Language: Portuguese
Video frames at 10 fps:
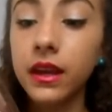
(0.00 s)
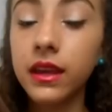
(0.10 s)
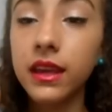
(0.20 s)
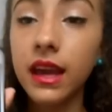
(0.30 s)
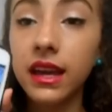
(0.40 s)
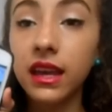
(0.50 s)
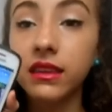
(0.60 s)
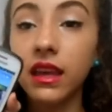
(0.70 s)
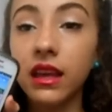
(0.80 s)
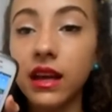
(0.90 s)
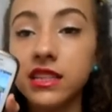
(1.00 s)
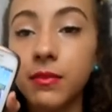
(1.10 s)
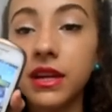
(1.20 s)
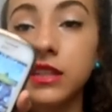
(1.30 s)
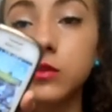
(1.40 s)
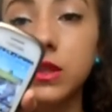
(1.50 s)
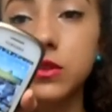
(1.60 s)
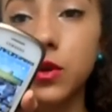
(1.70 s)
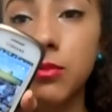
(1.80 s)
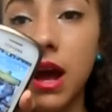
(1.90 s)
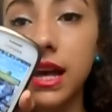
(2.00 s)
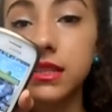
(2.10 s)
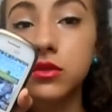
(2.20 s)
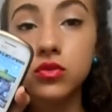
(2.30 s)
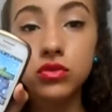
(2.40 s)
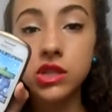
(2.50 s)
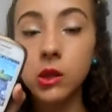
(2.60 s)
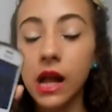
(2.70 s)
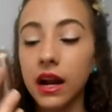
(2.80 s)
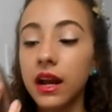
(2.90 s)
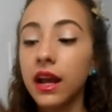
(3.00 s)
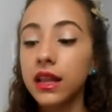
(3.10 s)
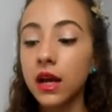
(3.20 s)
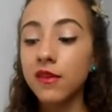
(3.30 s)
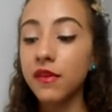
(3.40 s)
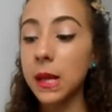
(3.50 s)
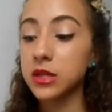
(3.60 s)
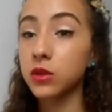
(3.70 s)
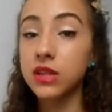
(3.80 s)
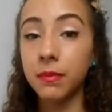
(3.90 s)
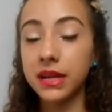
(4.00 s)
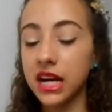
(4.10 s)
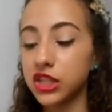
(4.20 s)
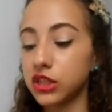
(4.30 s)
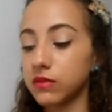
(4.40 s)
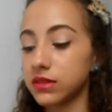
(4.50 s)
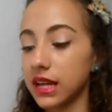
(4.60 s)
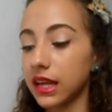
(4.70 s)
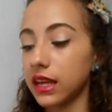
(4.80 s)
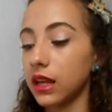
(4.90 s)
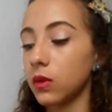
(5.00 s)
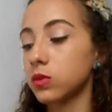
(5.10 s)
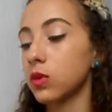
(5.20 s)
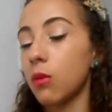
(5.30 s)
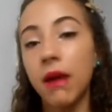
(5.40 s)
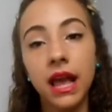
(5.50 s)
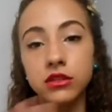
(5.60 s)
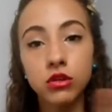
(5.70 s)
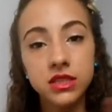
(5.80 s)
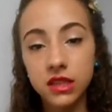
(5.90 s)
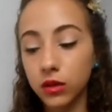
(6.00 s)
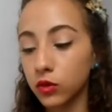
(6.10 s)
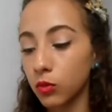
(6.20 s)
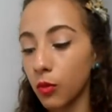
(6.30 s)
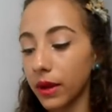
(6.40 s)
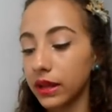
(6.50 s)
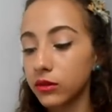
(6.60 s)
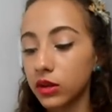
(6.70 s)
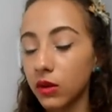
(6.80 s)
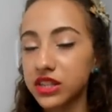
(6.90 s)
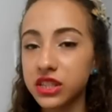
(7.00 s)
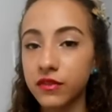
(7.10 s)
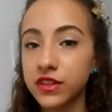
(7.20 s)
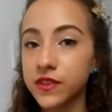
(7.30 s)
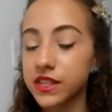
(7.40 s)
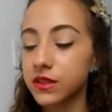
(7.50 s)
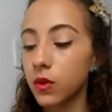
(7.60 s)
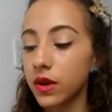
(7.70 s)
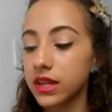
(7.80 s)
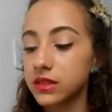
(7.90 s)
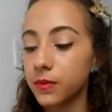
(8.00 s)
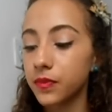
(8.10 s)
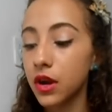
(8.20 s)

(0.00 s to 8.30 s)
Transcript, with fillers: E aqui tem as aplicações normais do celular. Então eu vou falar sobre os aplicativos, né, que eu tô mais gostando do momento, que eu acho que talvez vocês não conheçam.